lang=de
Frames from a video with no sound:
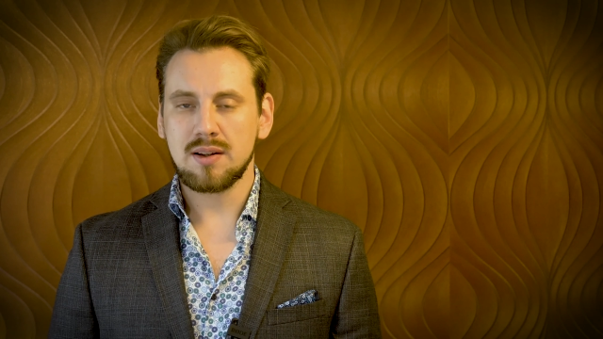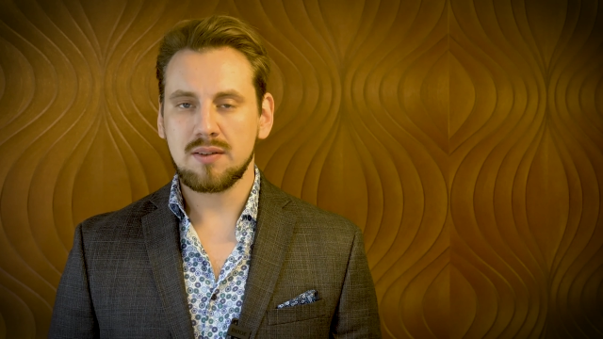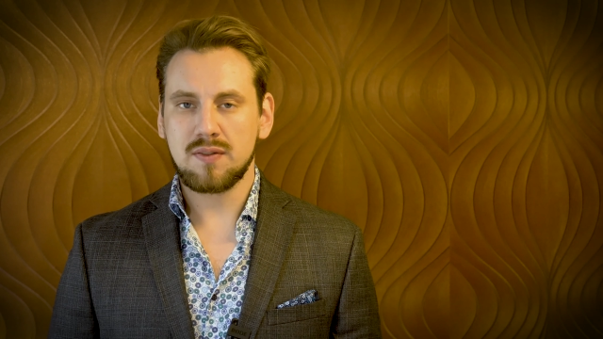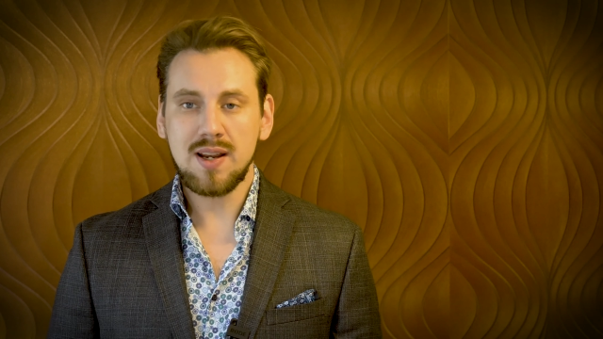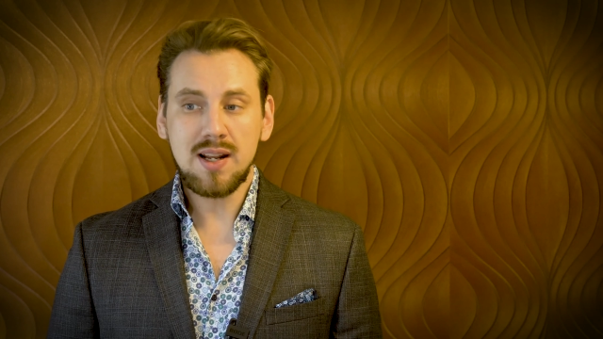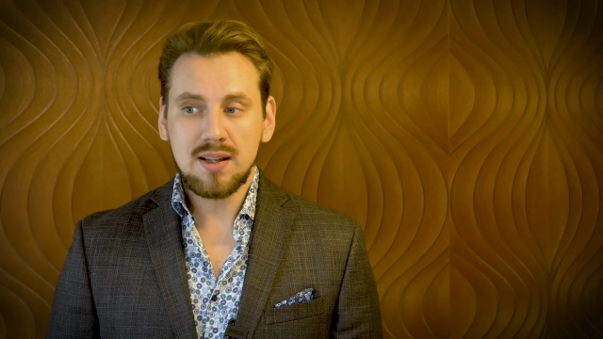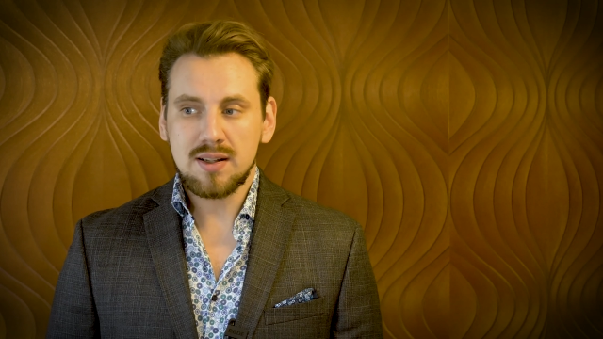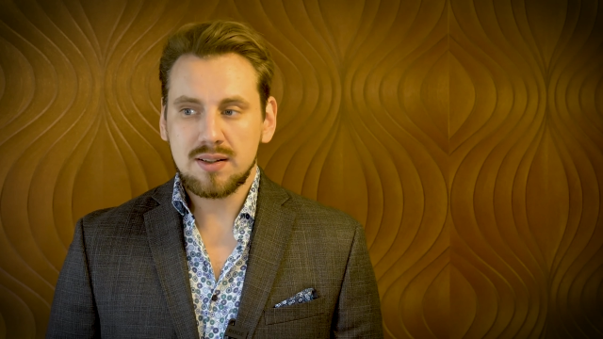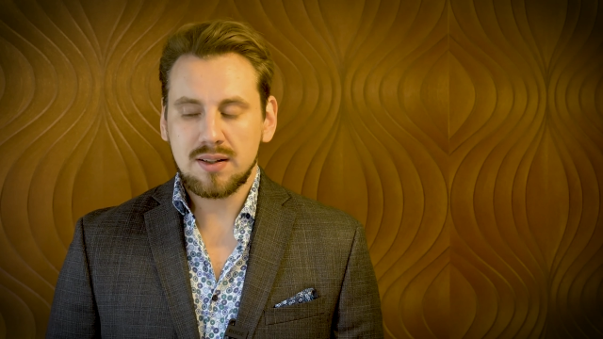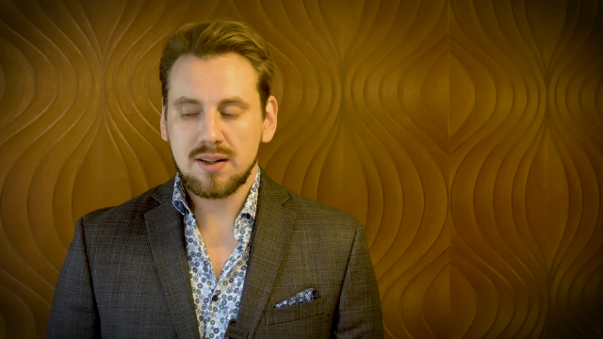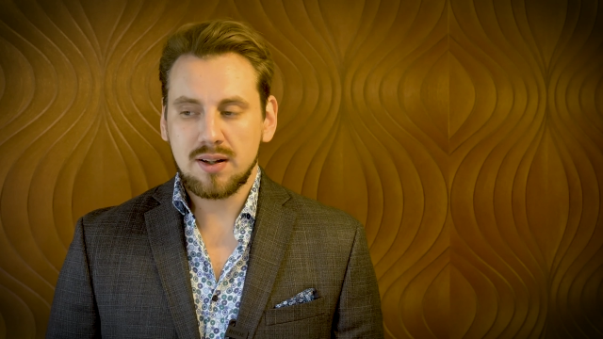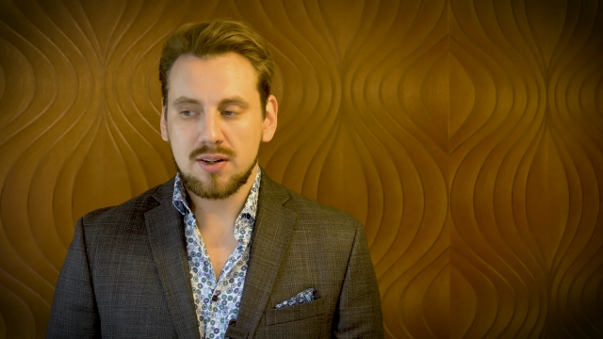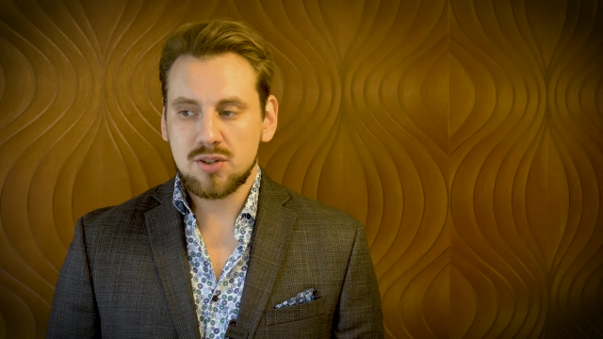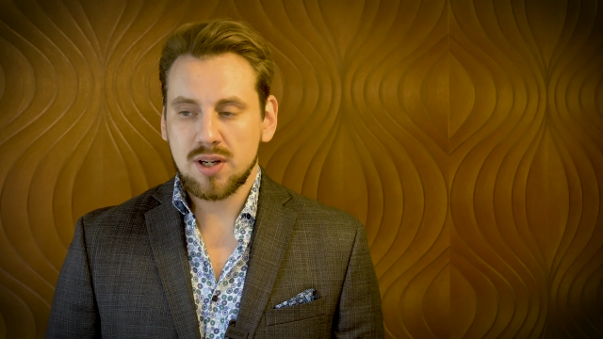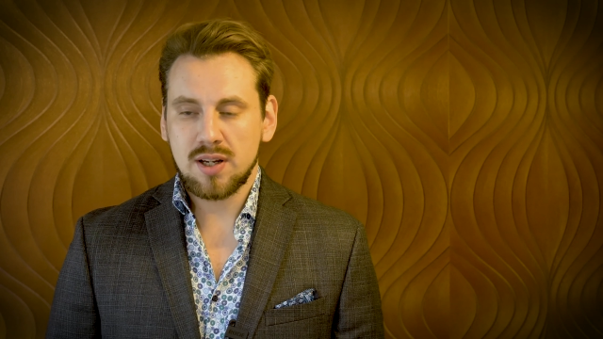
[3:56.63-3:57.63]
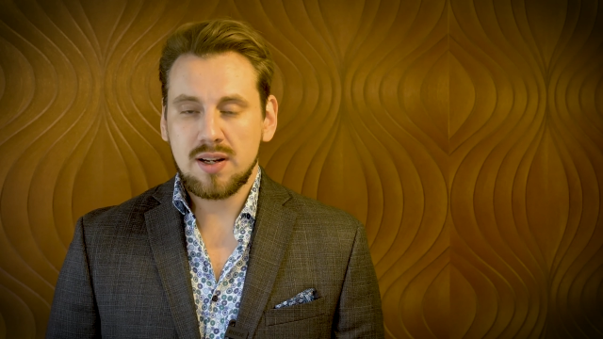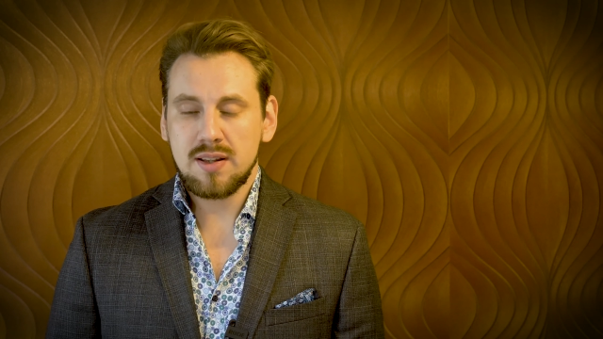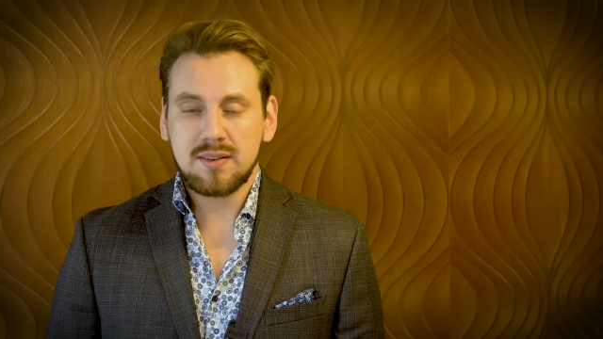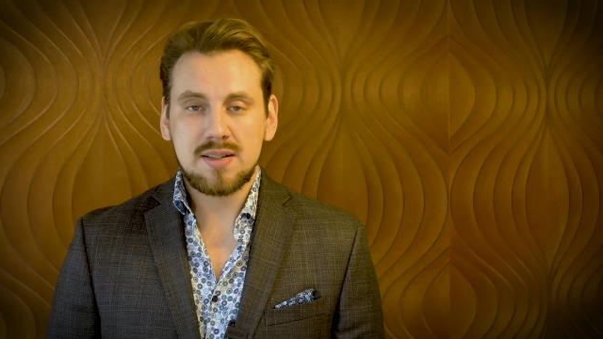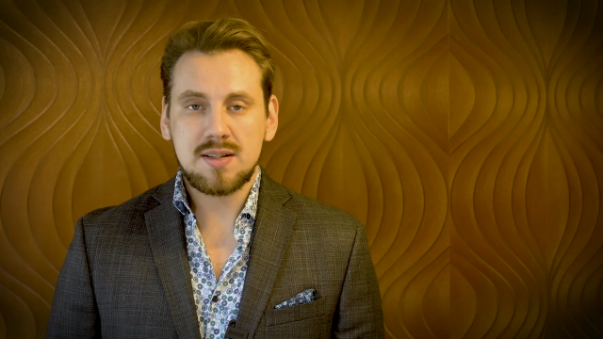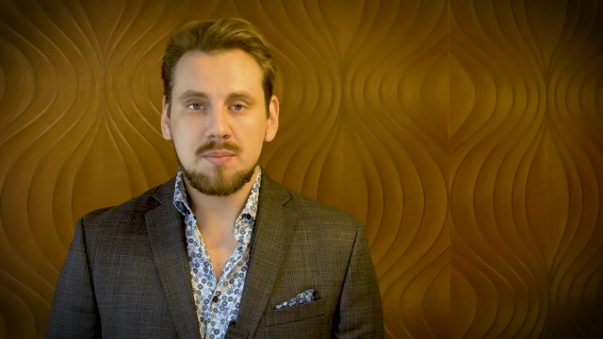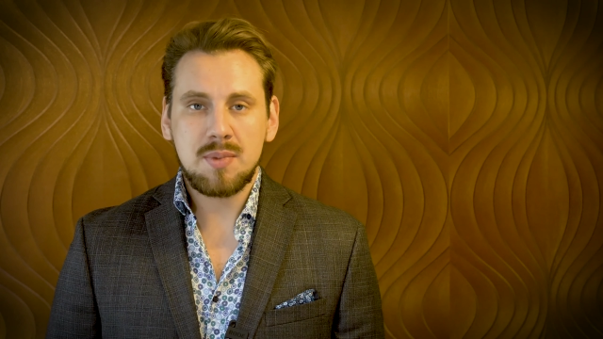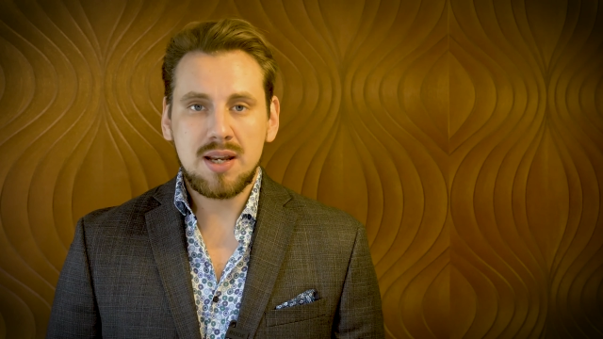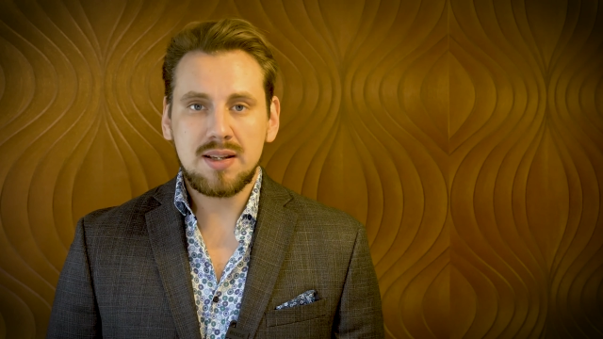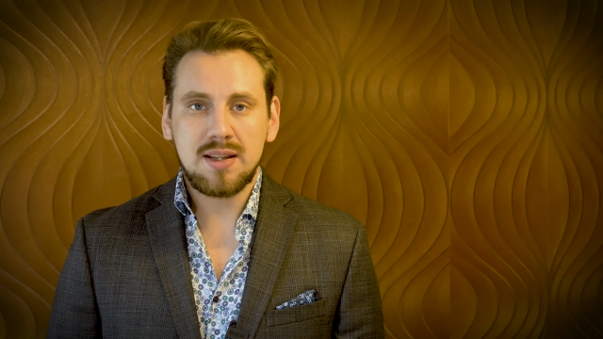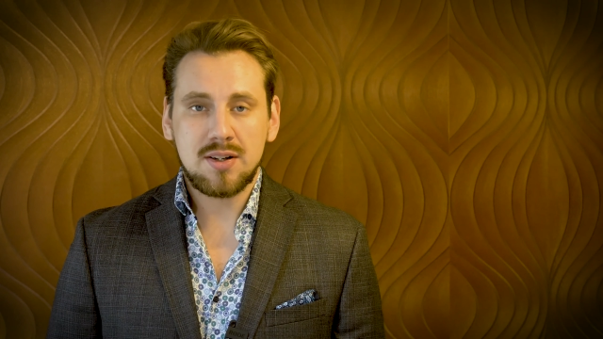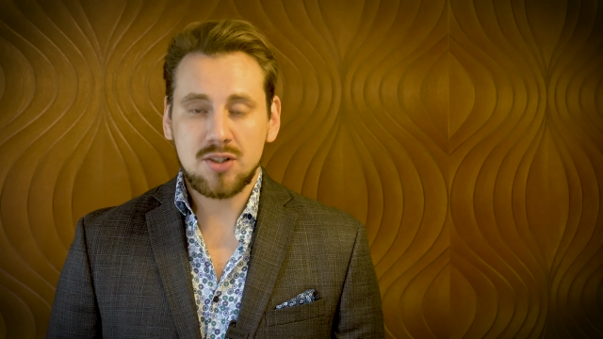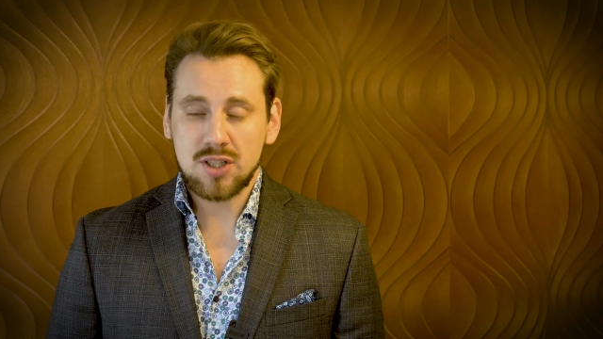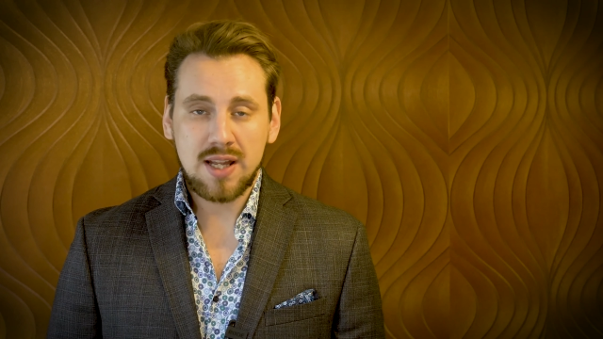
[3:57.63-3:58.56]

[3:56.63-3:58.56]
Viele journalistische Medien